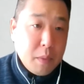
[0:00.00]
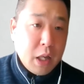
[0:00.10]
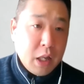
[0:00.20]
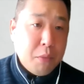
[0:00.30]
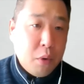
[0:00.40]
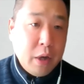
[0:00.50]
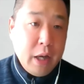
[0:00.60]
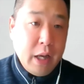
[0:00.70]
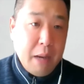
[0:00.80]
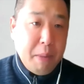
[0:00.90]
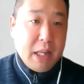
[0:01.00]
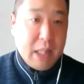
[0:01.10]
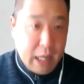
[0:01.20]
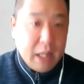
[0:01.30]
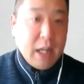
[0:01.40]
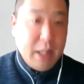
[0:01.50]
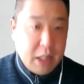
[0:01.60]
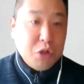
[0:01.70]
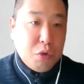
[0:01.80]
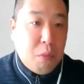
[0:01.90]
でもやっぱりなかなかね
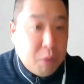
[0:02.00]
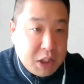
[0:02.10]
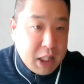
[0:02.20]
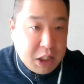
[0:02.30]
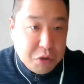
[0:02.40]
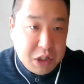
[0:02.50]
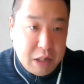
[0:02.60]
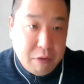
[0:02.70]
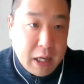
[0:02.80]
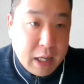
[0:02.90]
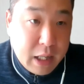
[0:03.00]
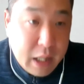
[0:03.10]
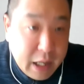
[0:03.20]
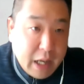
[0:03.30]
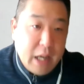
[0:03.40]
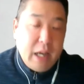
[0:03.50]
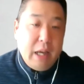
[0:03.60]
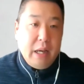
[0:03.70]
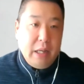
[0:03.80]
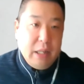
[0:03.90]
ちょっとこう持ち出しとしては、
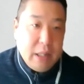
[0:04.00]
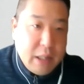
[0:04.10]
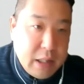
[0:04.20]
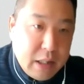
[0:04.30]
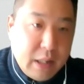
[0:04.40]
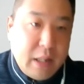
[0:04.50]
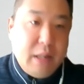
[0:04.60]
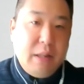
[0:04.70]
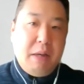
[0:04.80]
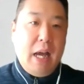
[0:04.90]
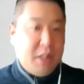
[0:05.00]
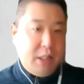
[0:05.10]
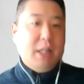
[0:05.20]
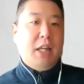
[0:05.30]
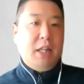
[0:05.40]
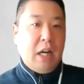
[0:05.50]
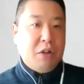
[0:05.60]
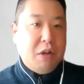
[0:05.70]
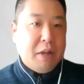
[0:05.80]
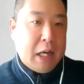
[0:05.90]
えー、安い金額
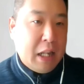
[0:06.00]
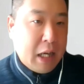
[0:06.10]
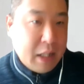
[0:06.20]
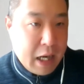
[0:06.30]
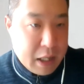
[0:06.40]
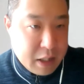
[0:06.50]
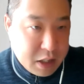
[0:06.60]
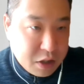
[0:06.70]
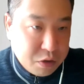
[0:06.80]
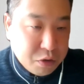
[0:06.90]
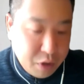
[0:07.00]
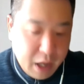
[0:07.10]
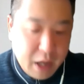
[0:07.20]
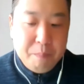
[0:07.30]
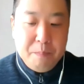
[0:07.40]
ではなかなかなかったりするので